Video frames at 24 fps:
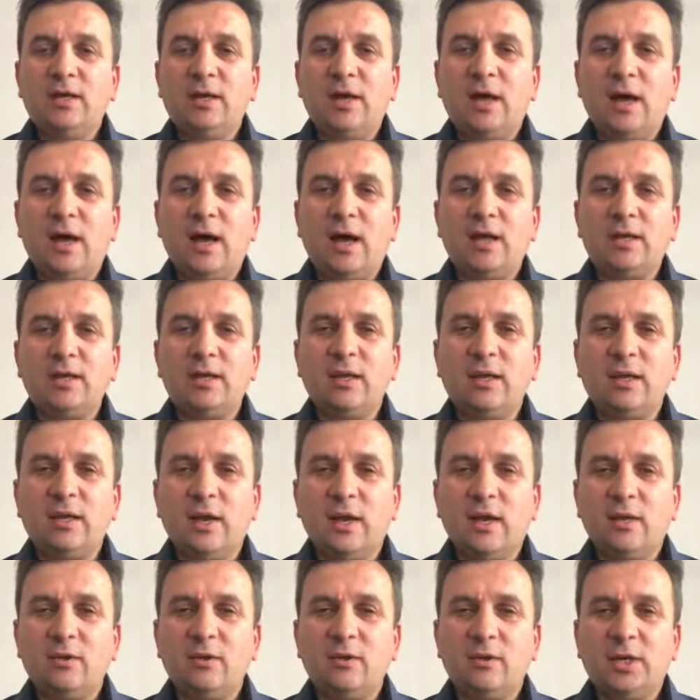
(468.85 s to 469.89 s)
hangi
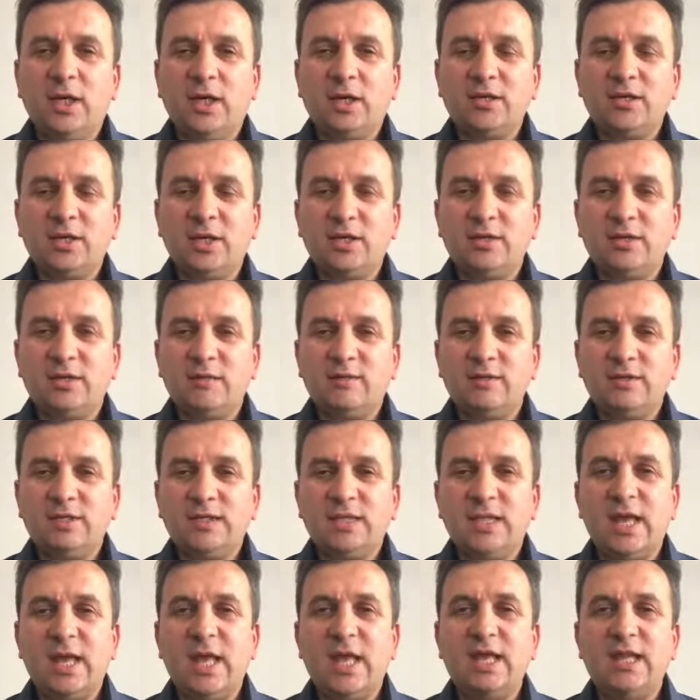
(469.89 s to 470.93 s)
kanunlar
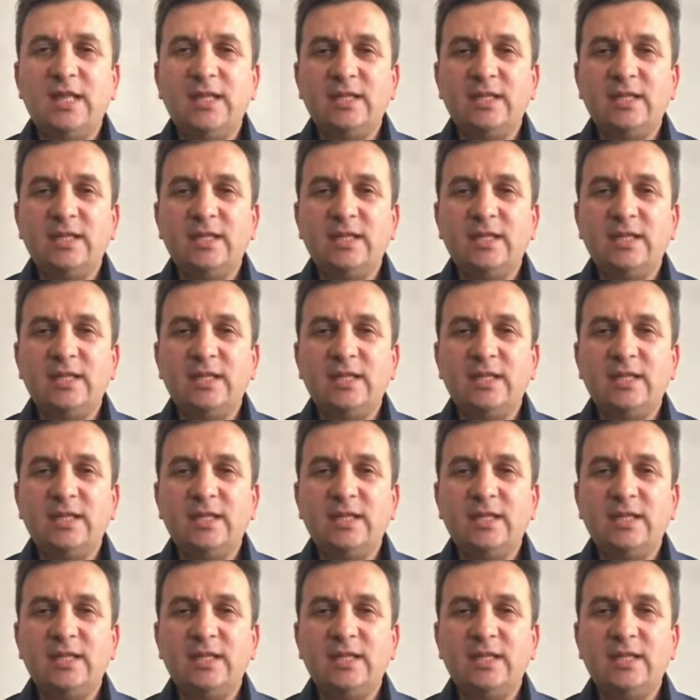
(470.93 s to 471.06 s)
çerçevesinde